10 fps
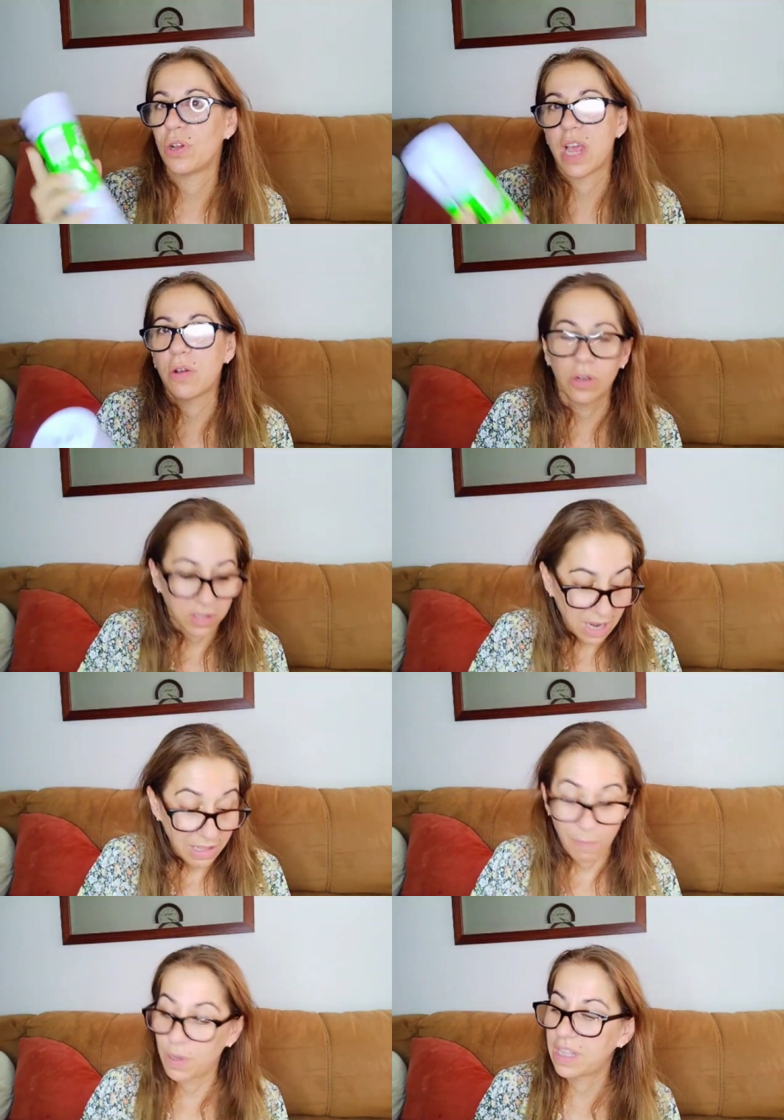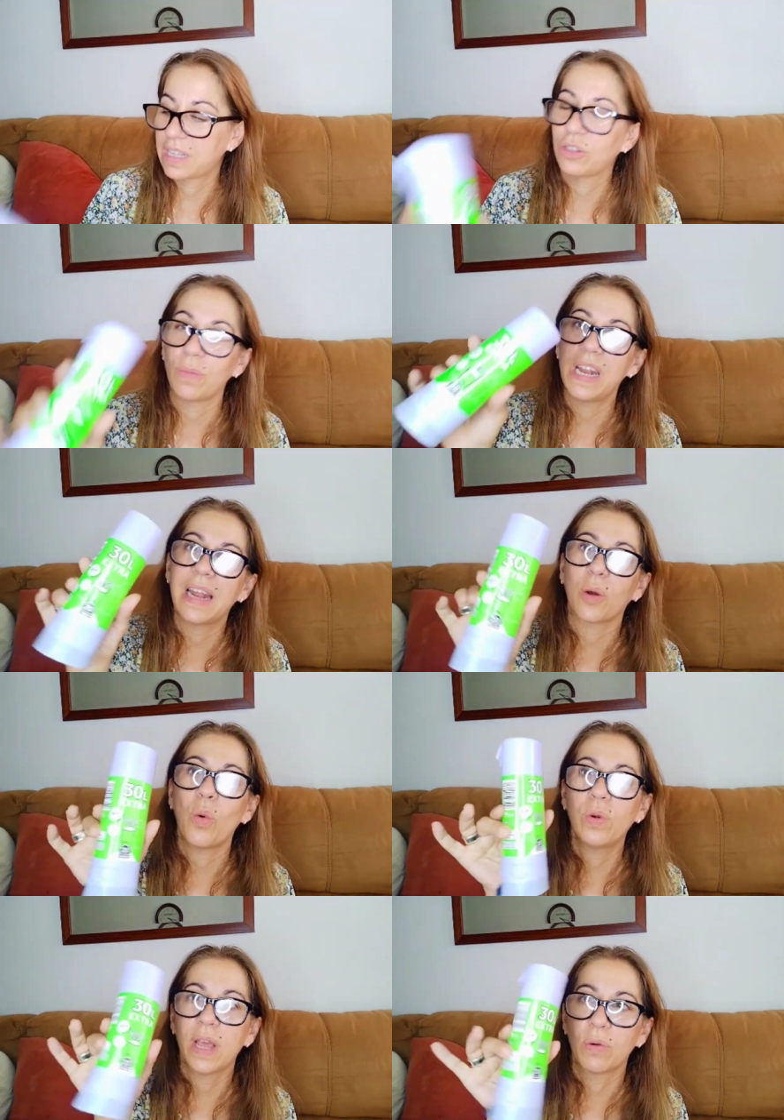ya lo he encontrado, después de tanto mirar,
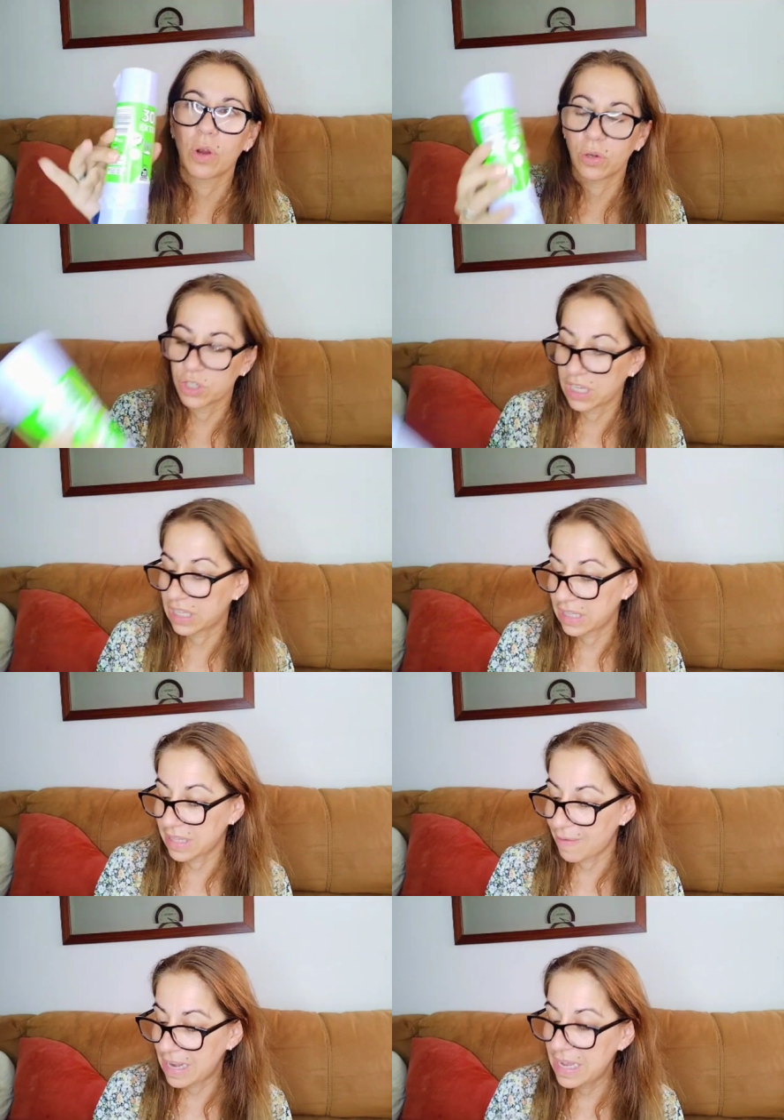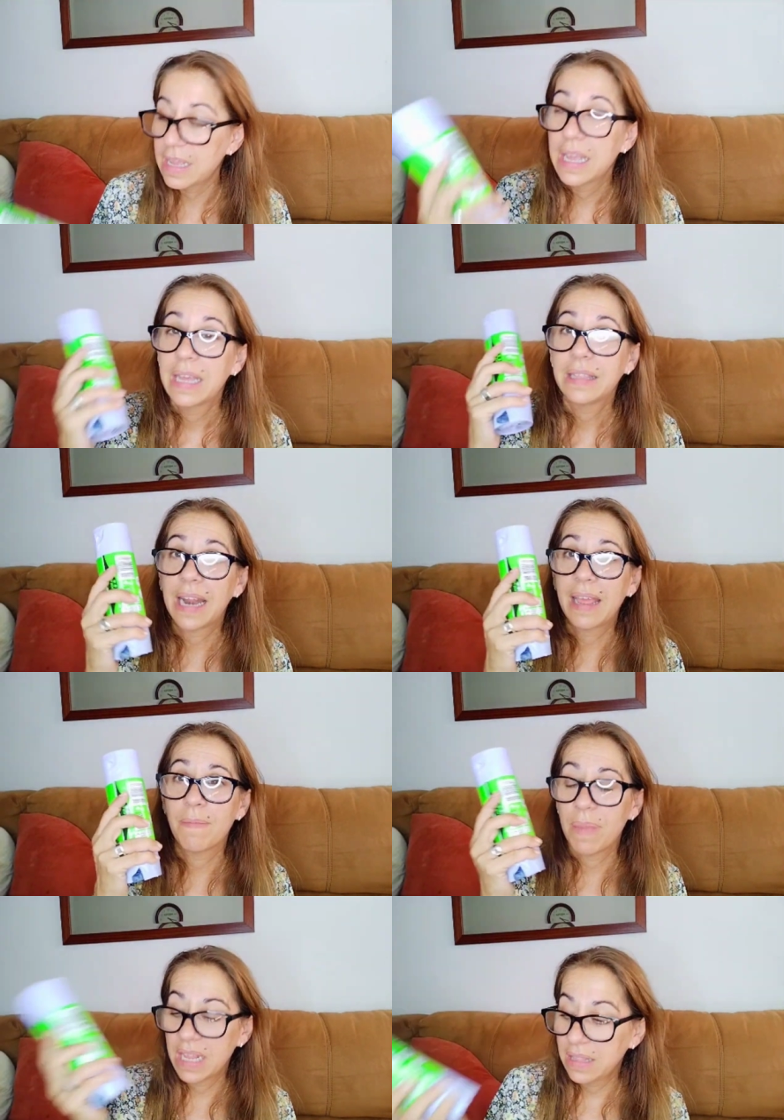1,70€, ¿vale?
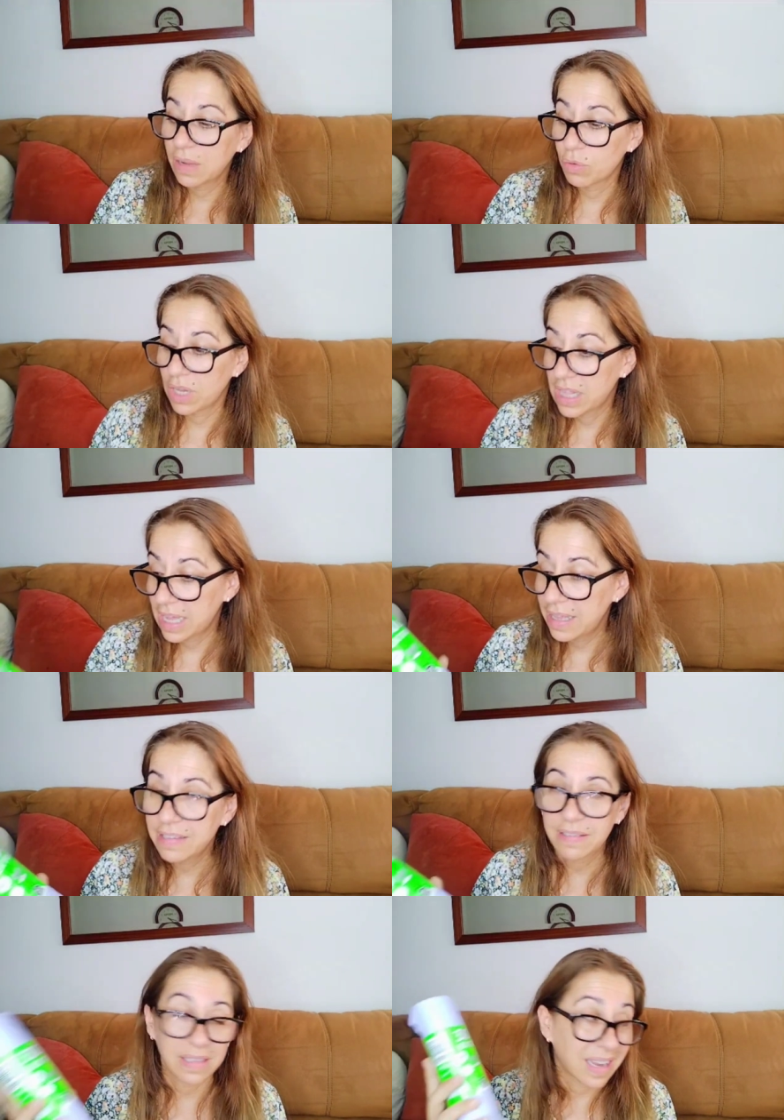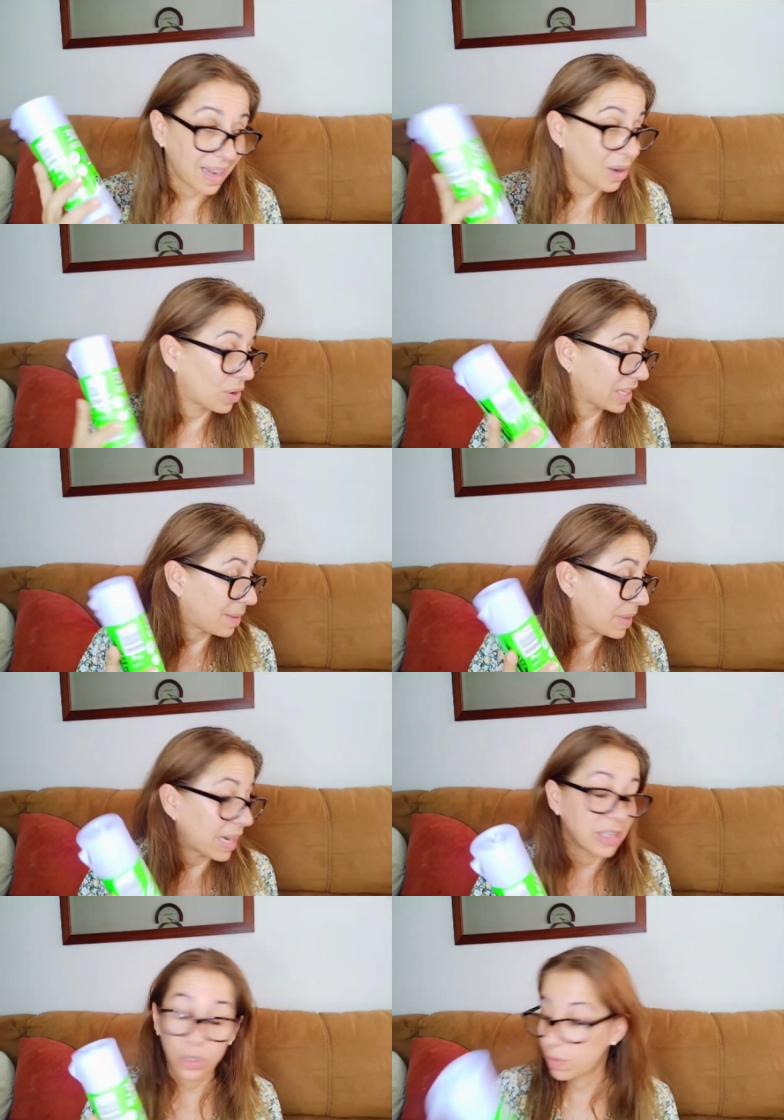Traen 20 unidades, creo que
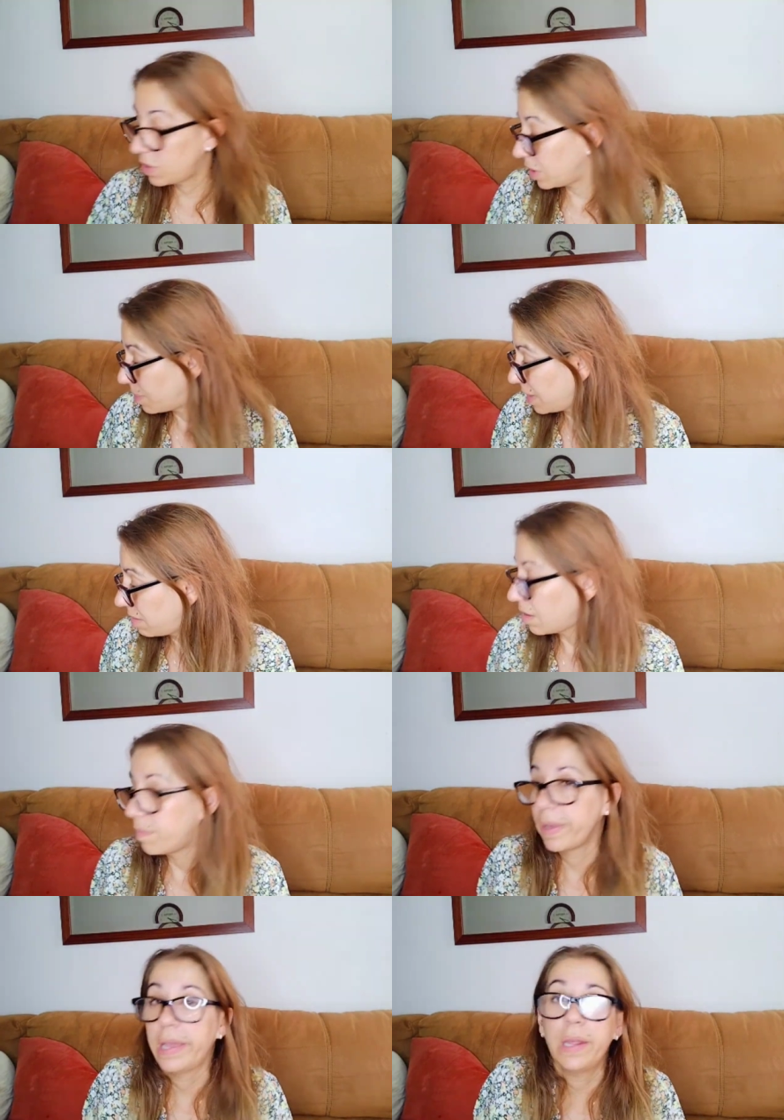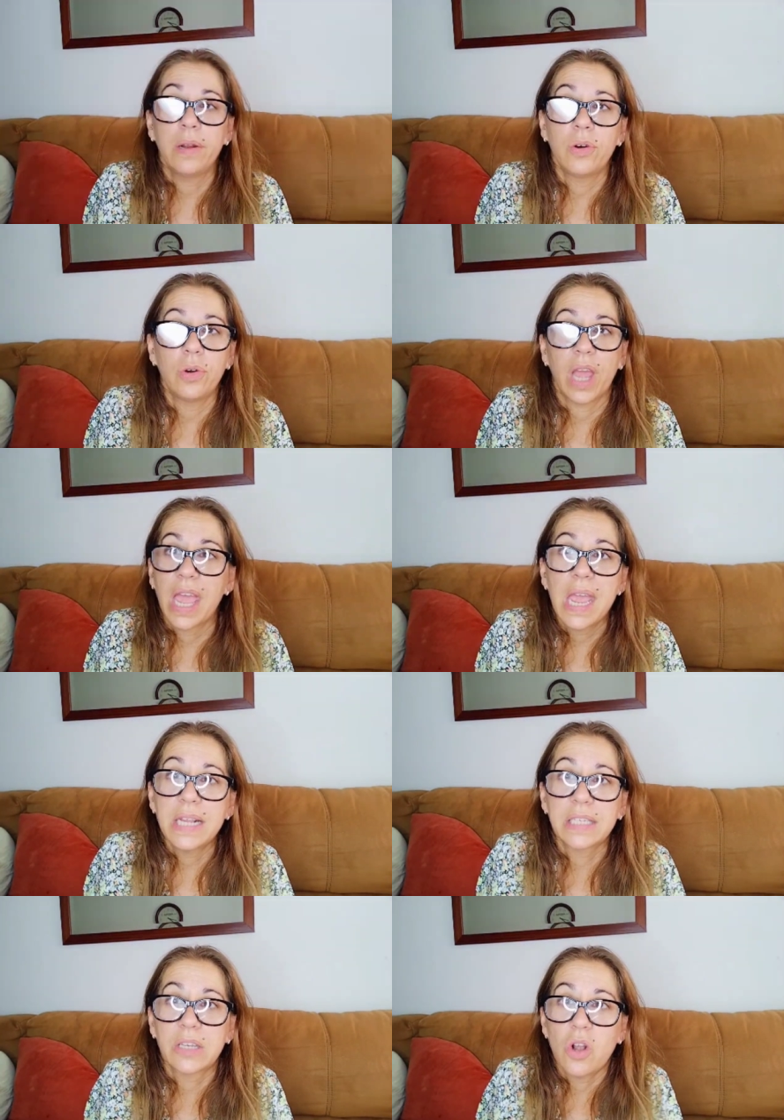también han subido de precio, pero
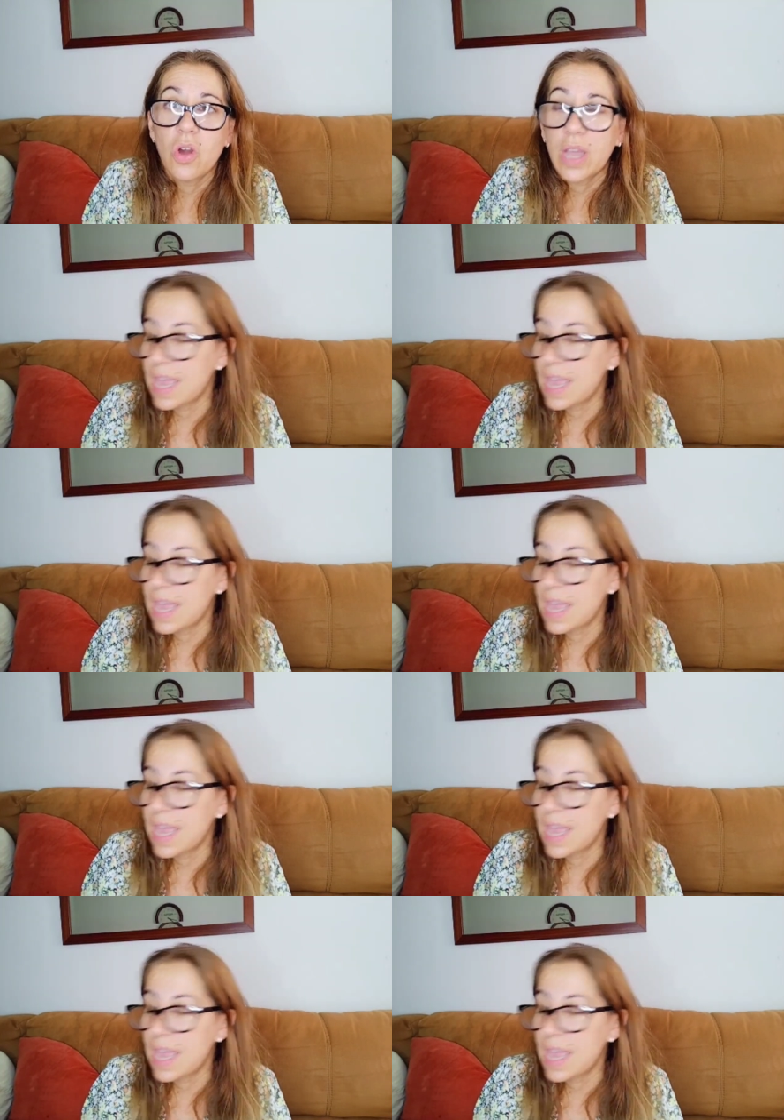es lo que